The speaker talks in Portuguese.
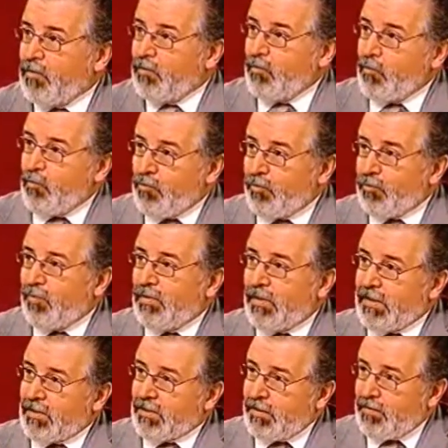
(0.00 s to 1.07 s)
mas tem-se o
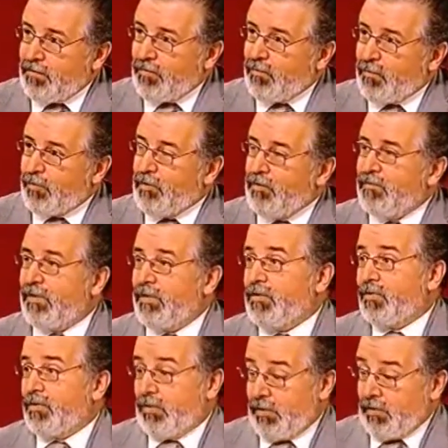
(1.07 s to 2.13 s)
custo acrescido,
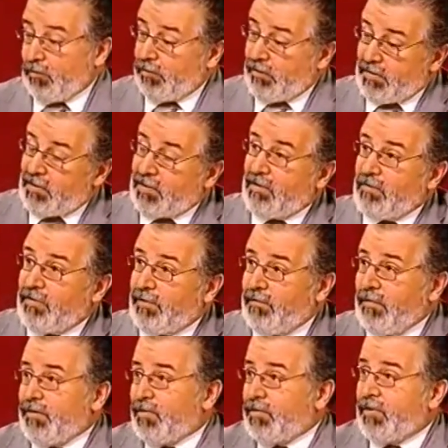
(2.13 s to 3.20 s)
muitas vezes, da
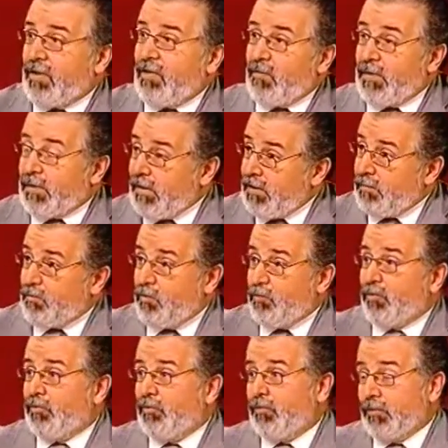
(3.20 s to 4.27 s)
utilização de serviços, de trauma
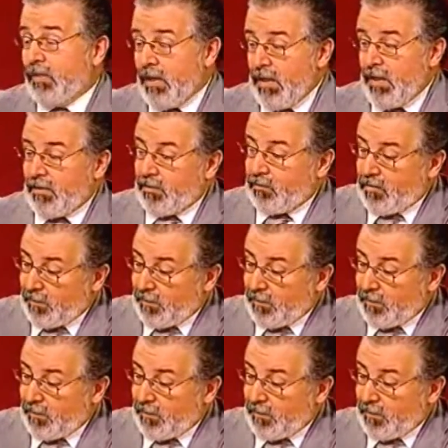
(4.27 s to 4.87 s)
e, sobretudo,